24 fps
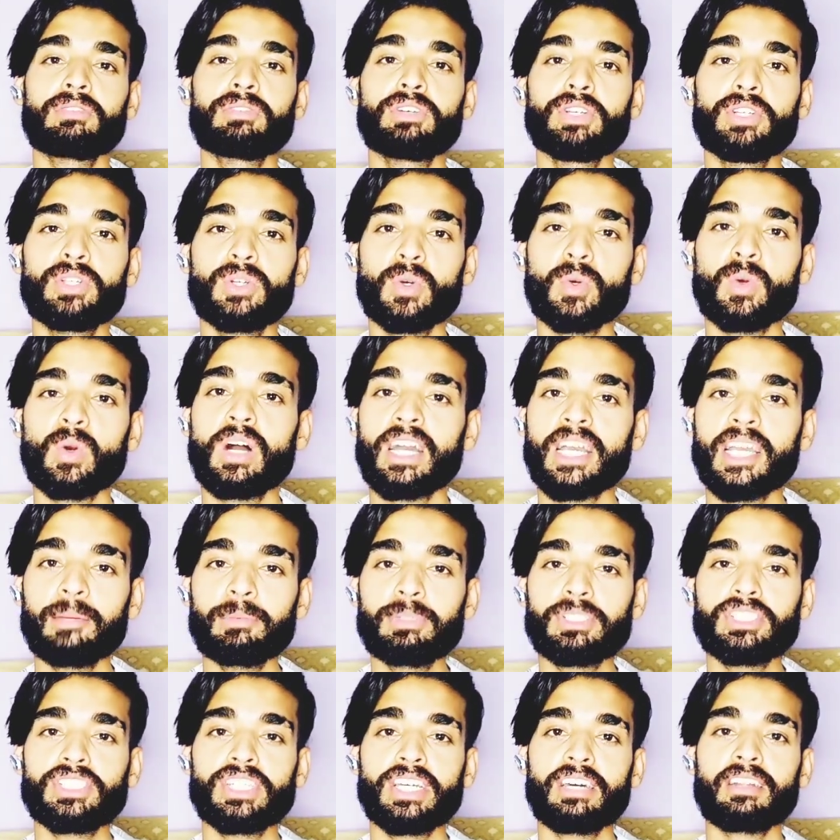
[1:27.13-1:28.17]
वीडियो को आगे
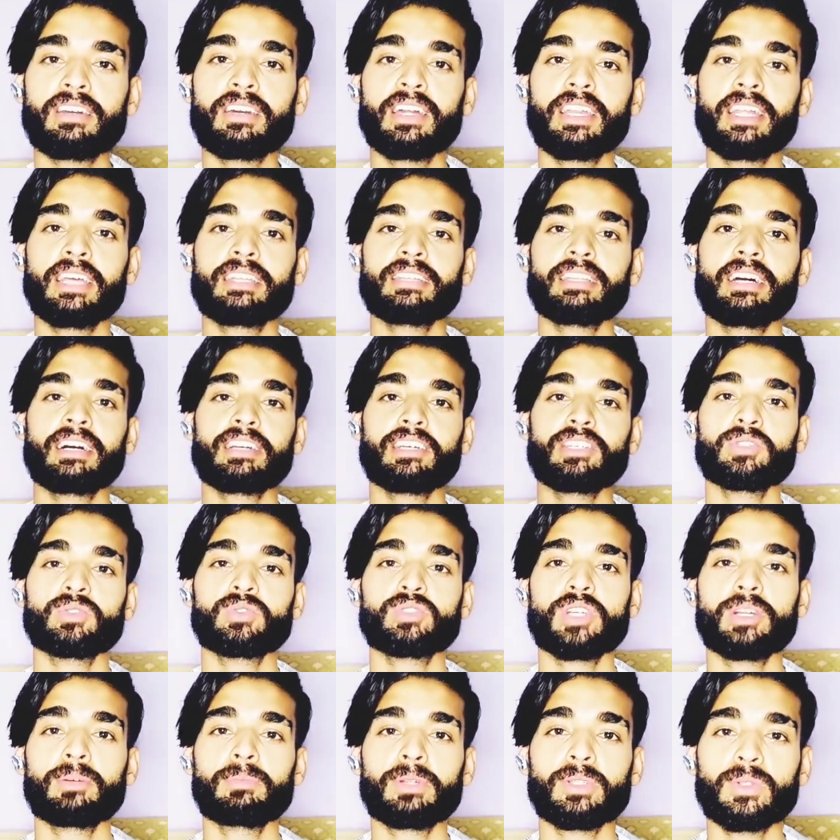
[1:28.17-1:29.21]
भी शेयर करें ताकि
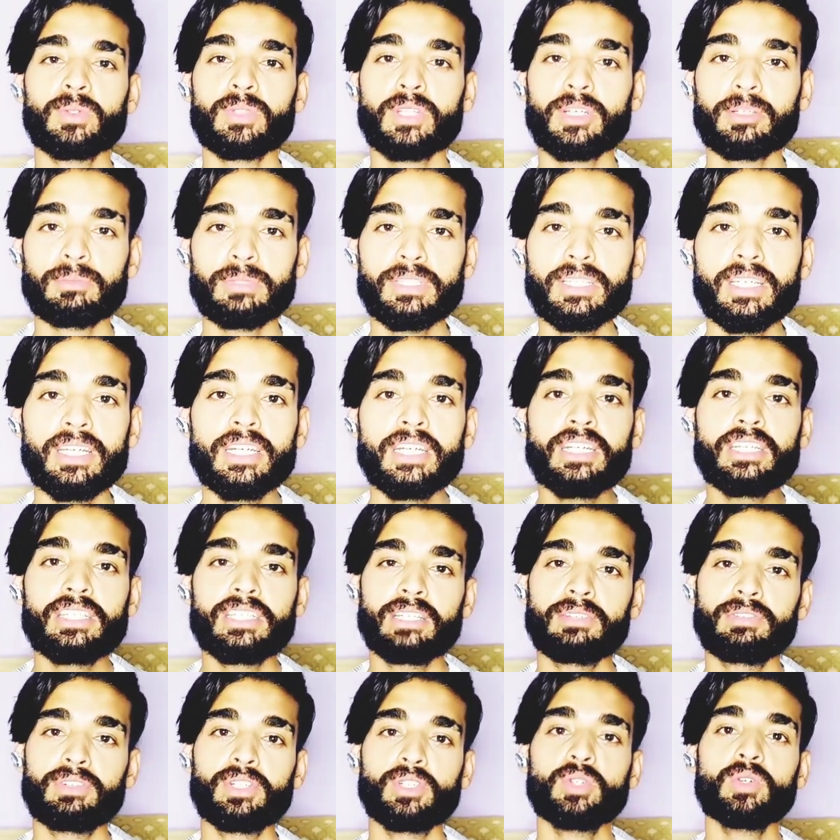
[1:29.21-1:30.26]
दूसरे बंदों तक भी
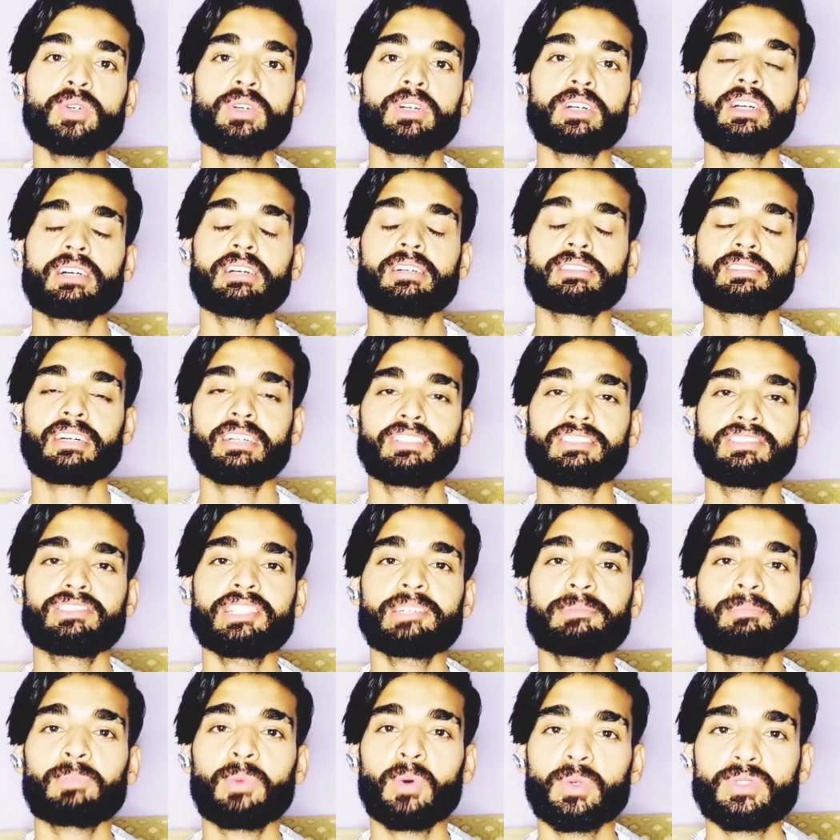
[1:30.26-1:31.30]
ये वीडियो आसानी
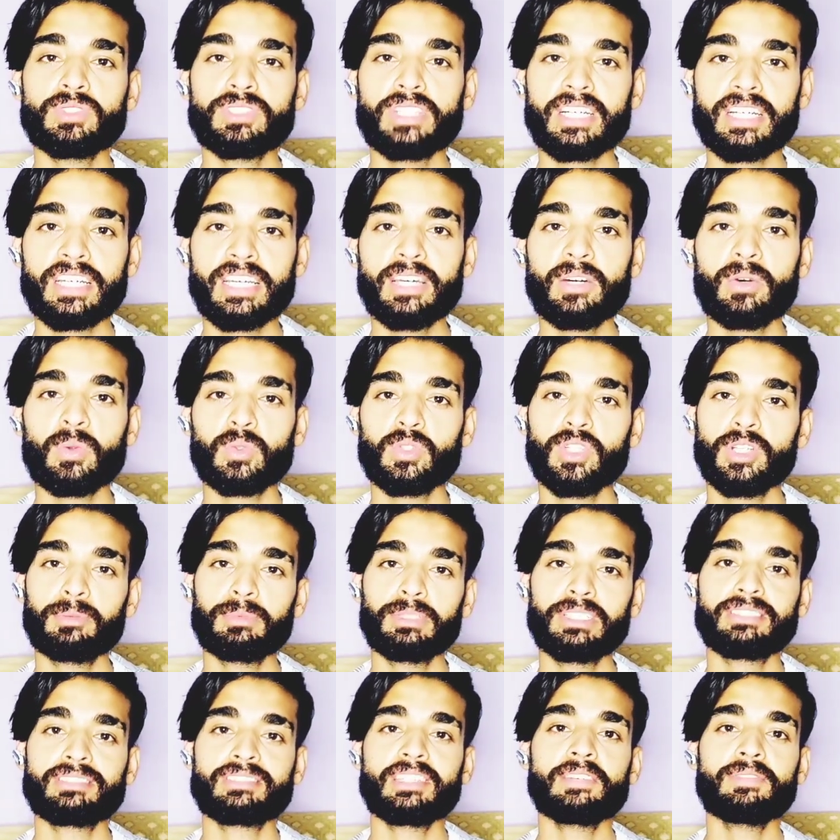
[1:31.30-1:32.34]
से पहुंच सके और उन्हें
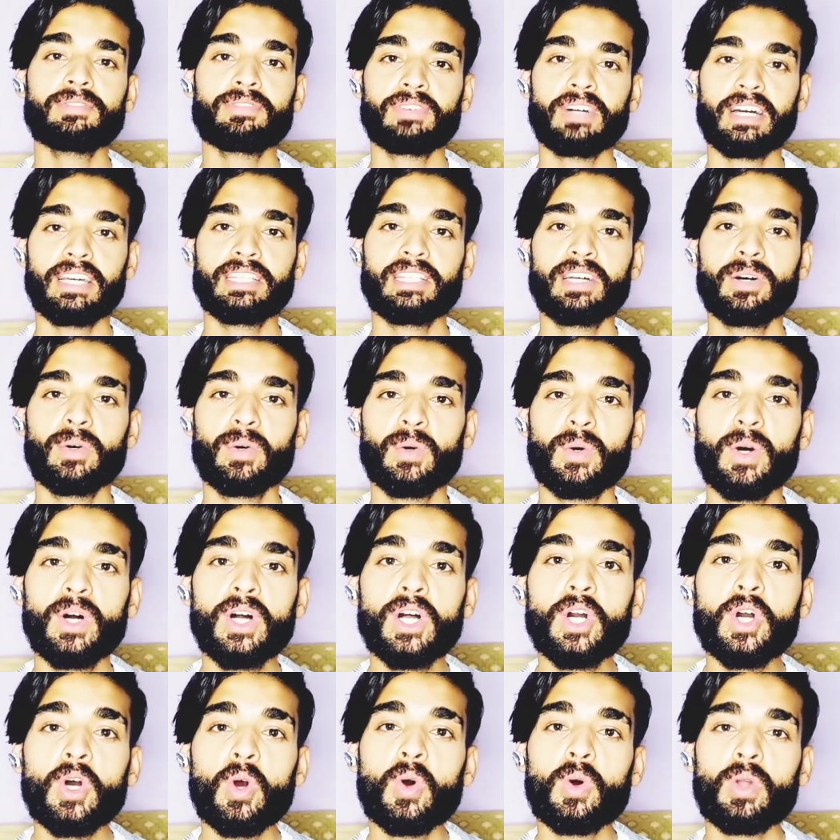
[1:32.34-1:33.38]
भी इससे फ़ायदा हो
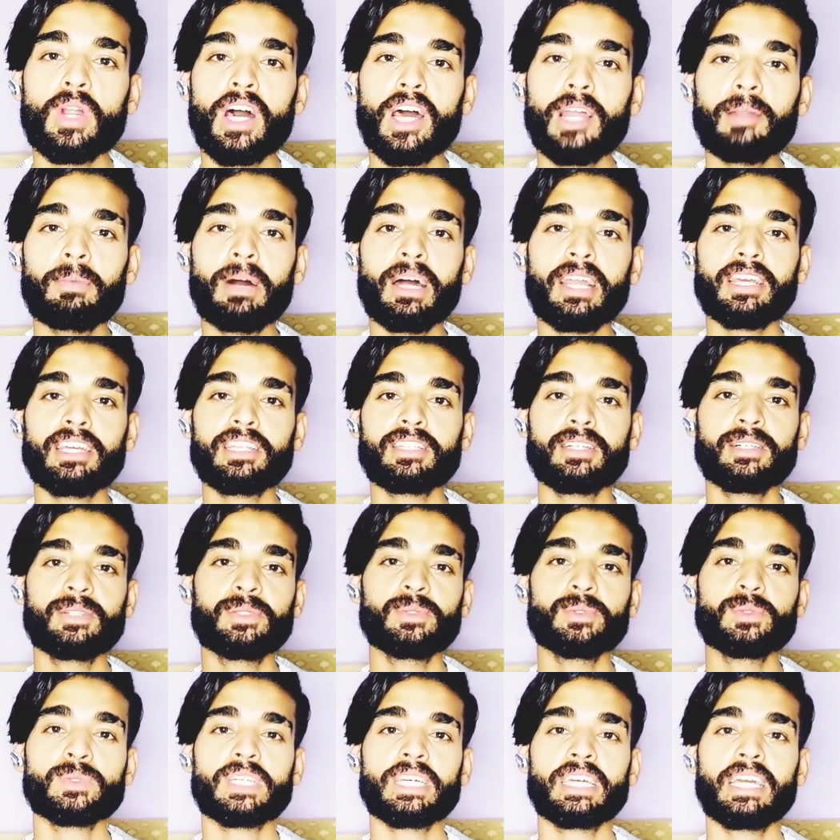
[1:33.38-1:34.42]
और हर बार कहता
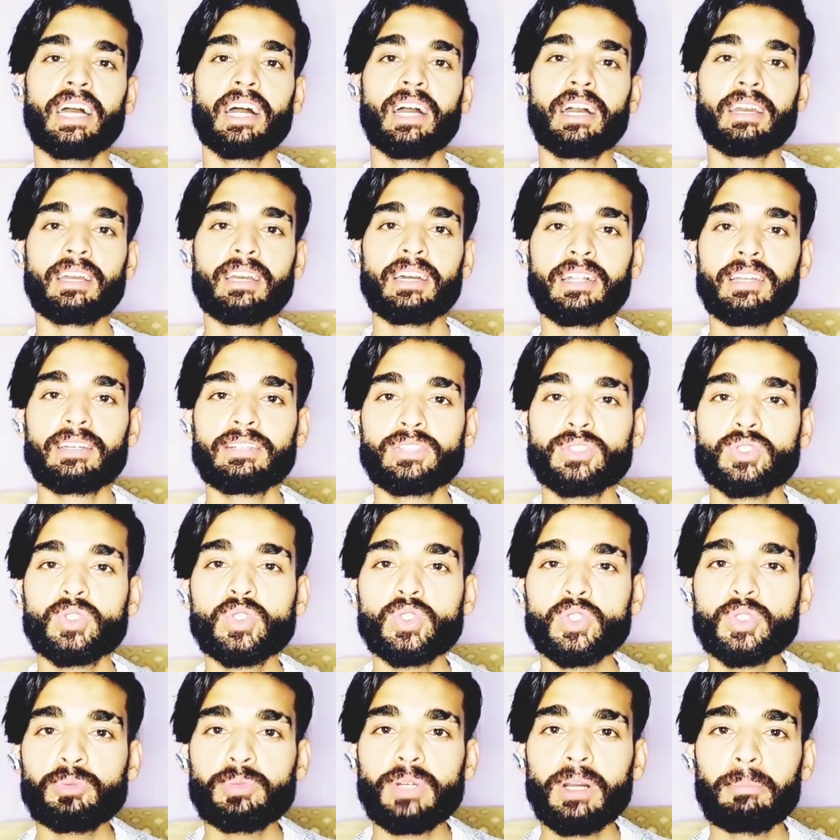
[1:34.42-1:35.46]
हूँ कि अगर
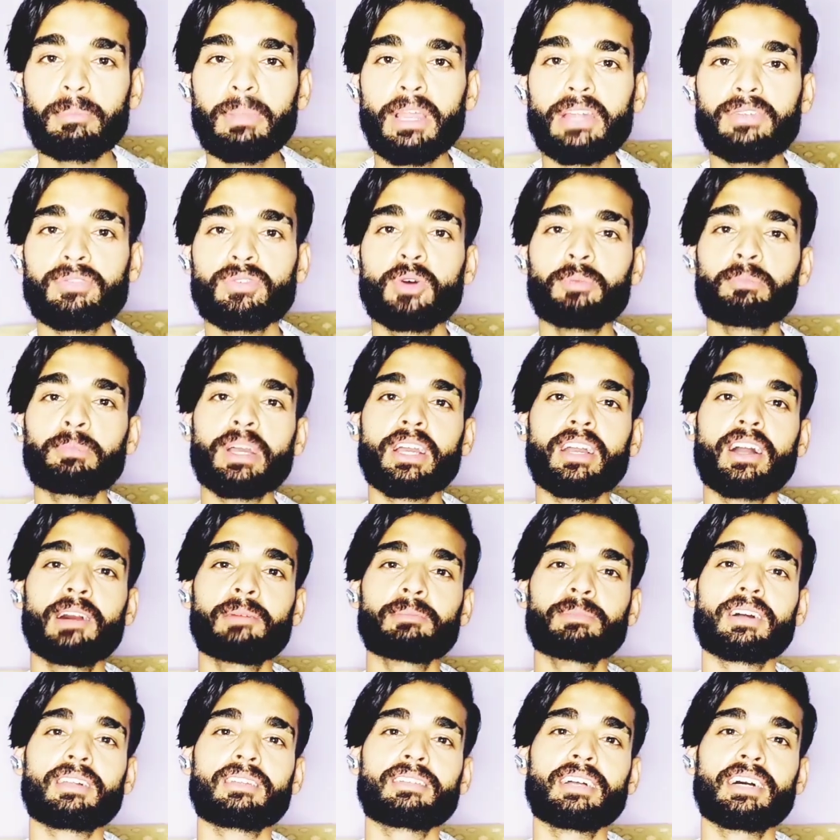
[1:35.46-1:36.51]
यूट्यूब का प्लेटफॉर्म पर काम
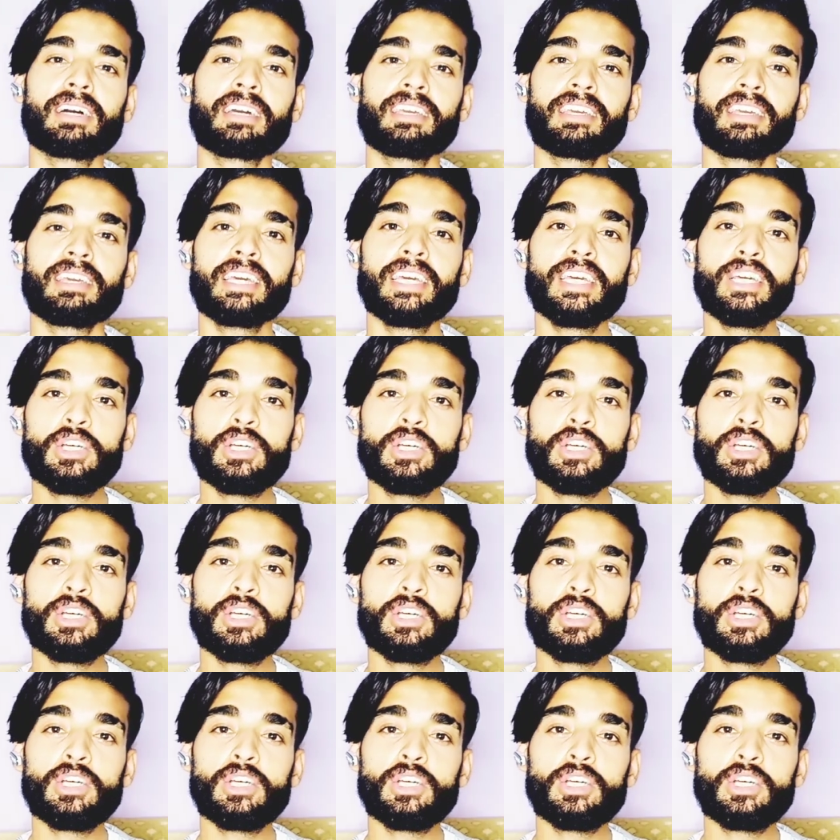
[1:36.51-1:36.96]
करना है